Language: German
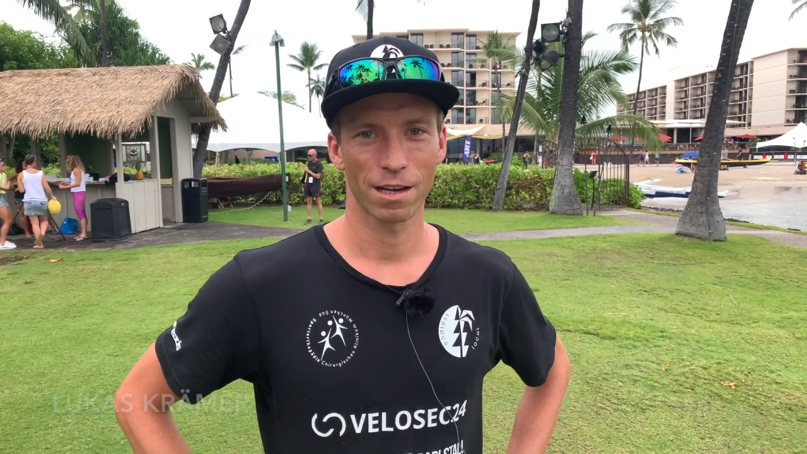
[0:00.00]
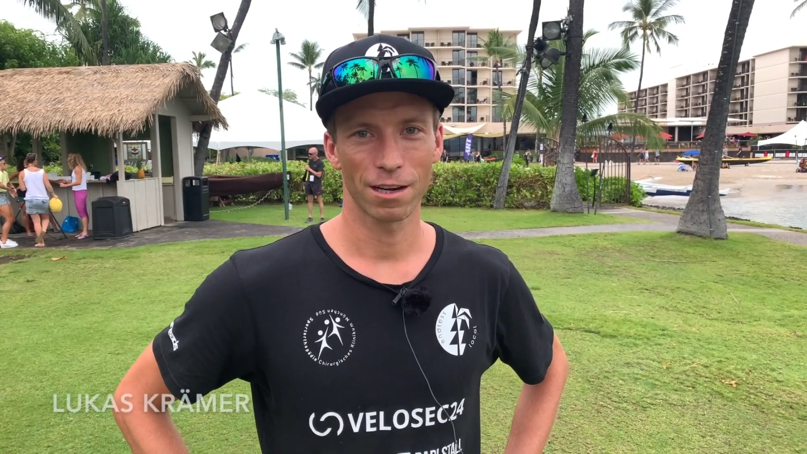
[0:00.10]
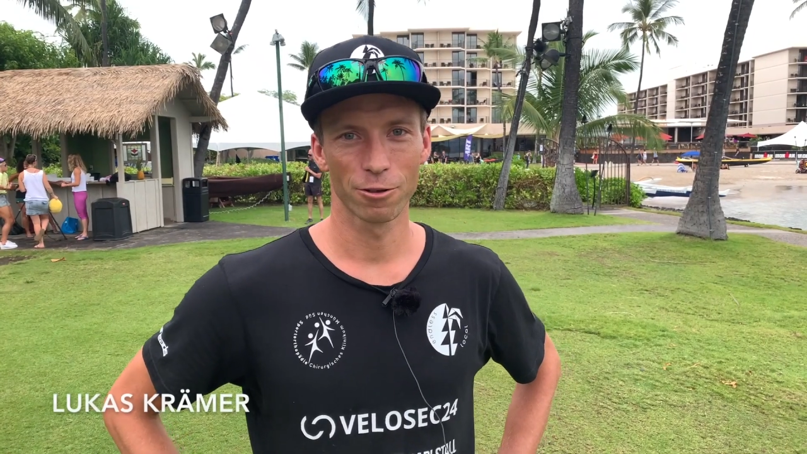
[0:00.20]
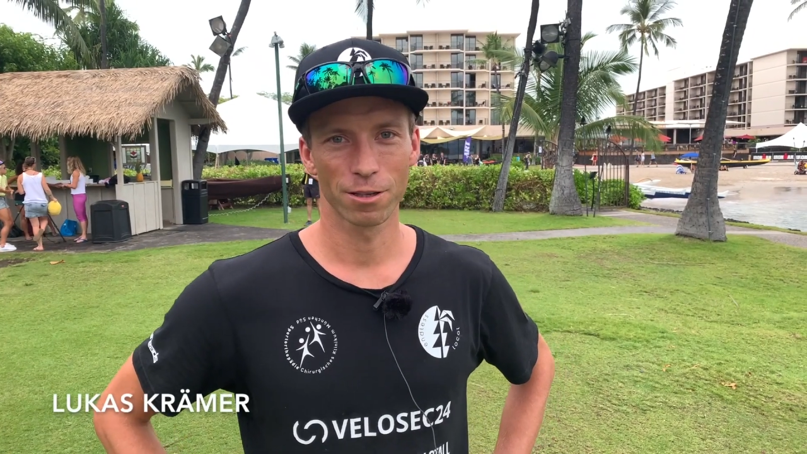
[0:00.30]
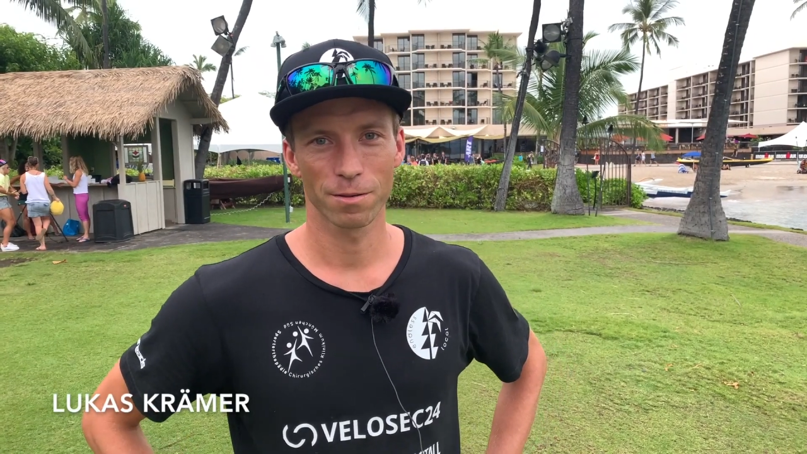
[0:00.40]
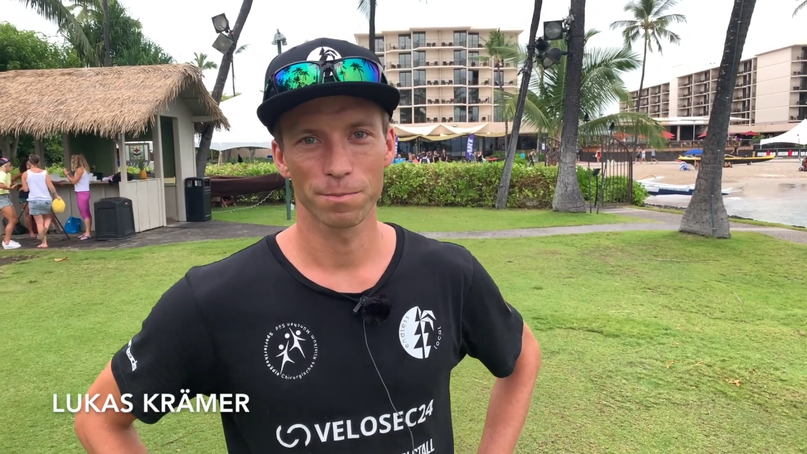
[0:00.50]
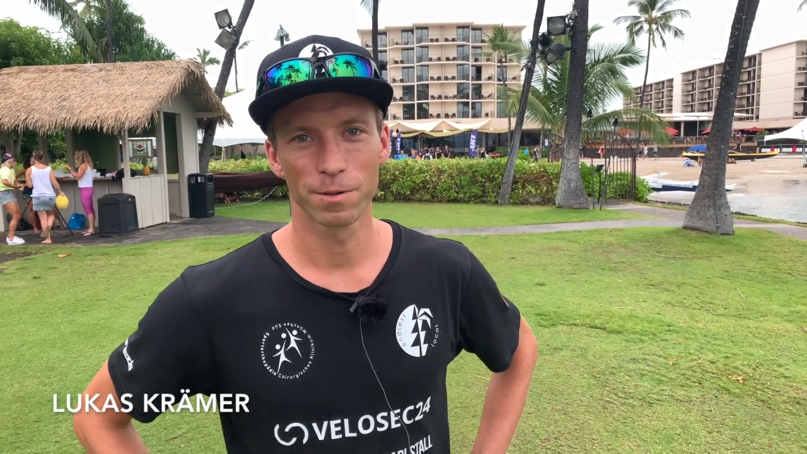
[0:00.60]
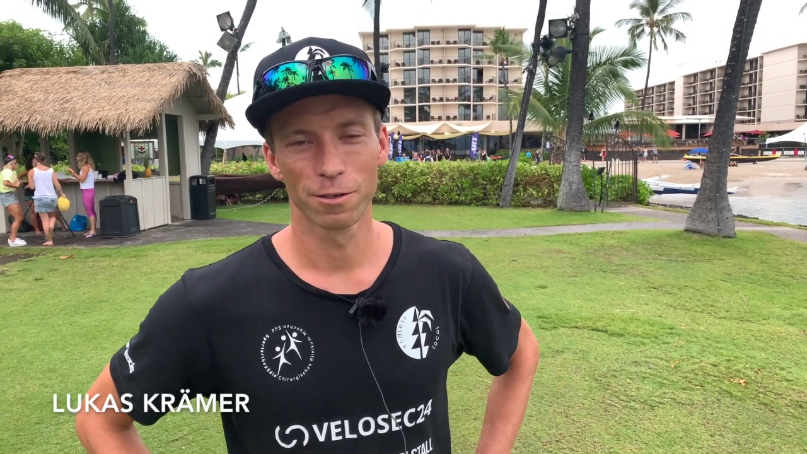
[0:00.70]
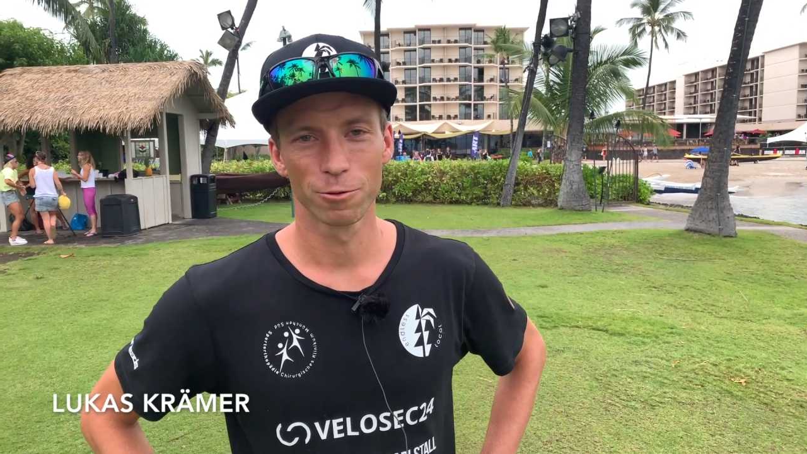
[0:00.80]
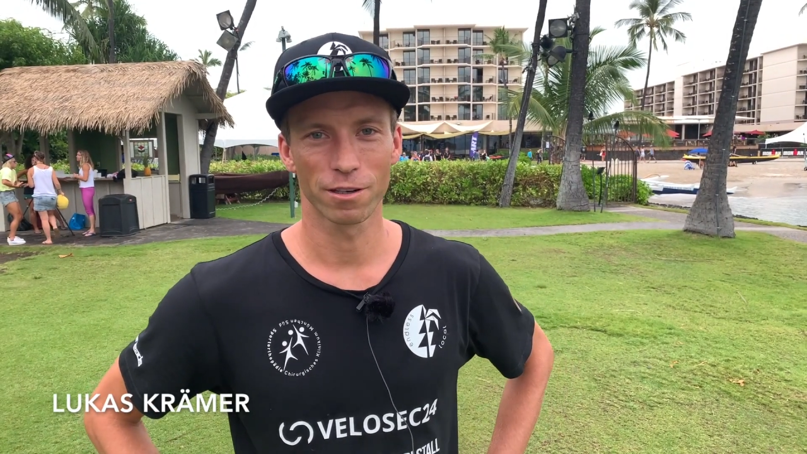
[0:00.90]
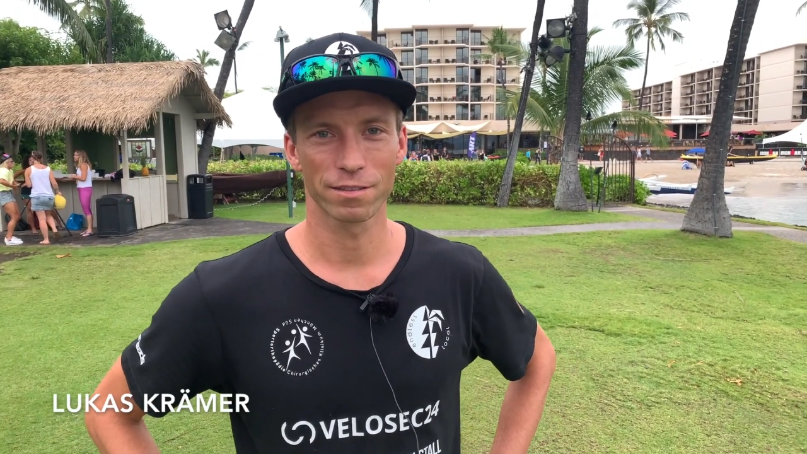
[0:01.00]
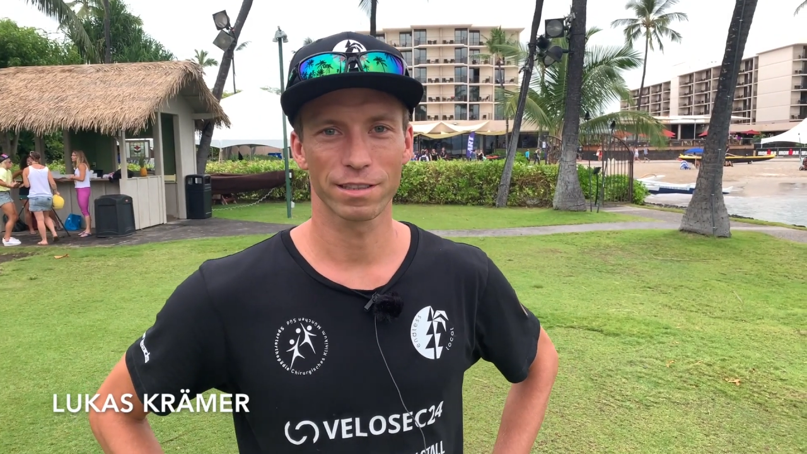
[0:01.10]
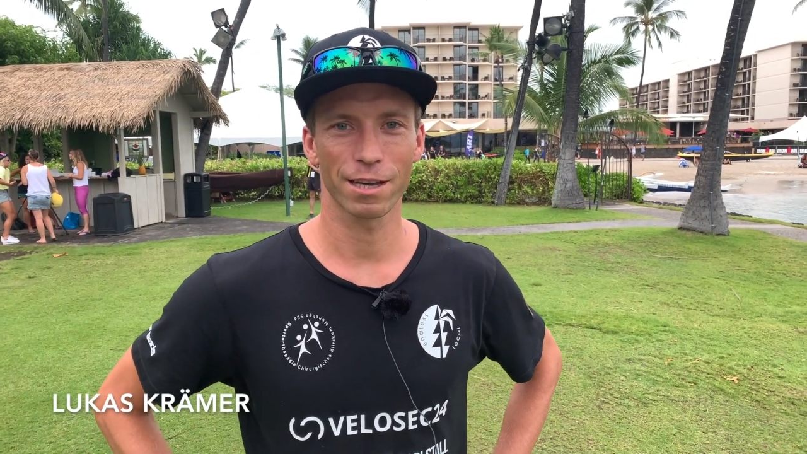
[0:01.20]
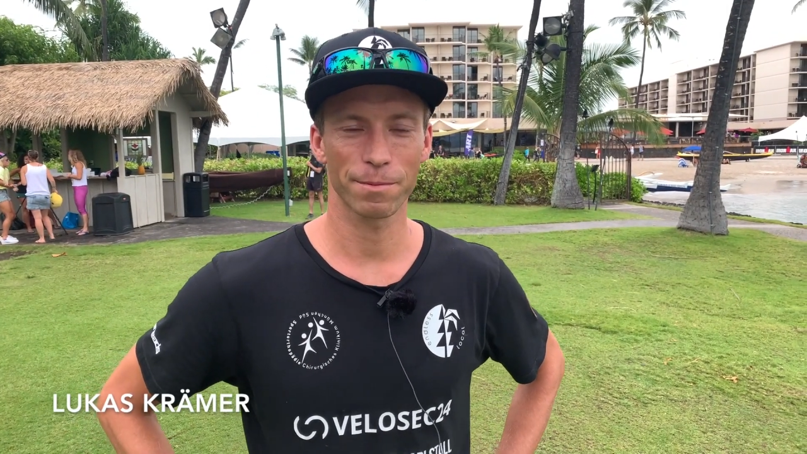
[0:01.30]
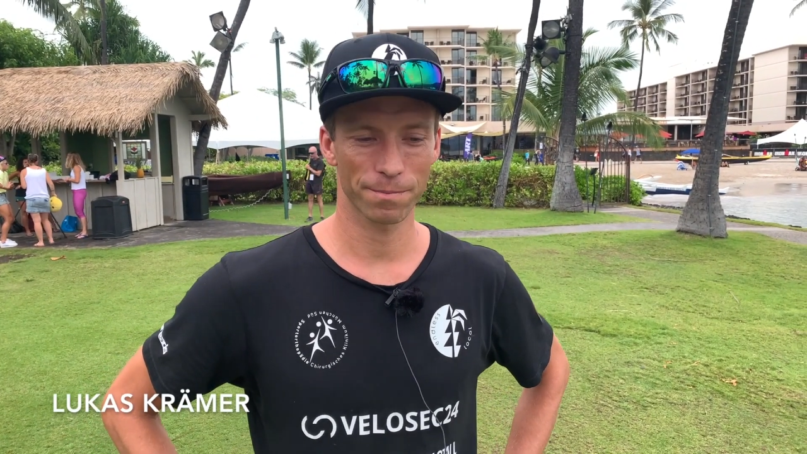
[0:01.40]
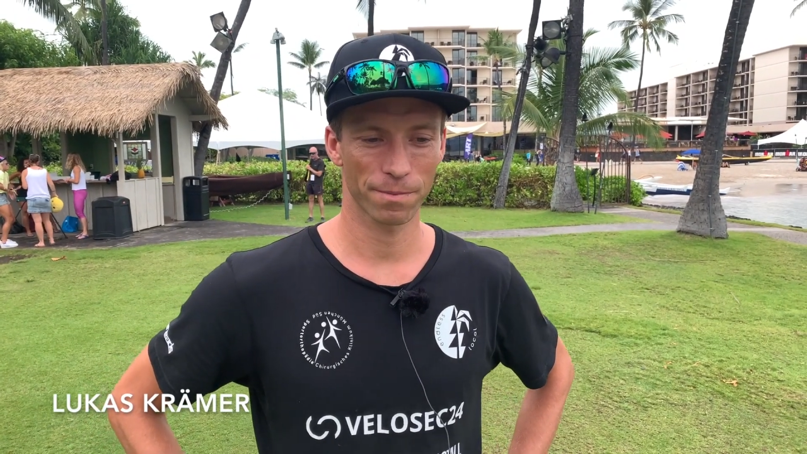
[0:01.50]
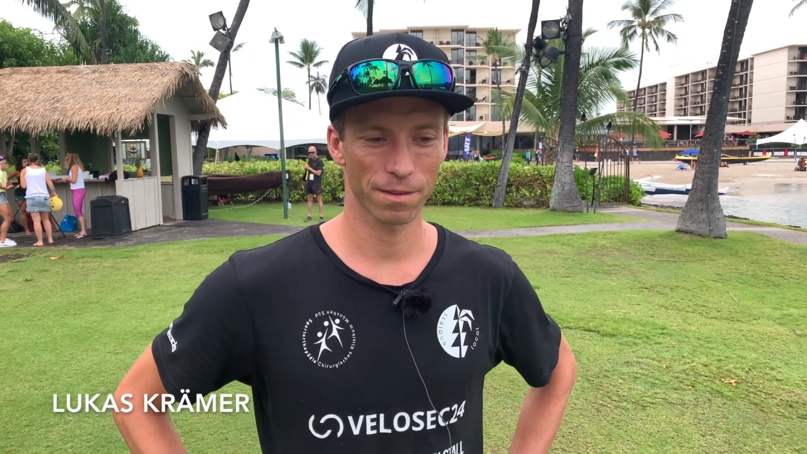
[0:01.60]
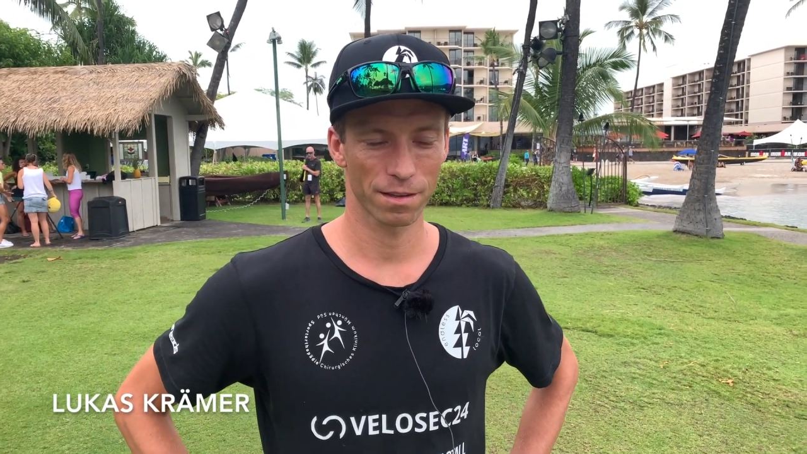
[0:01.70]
Hallo, ich bin Lukas Krämer.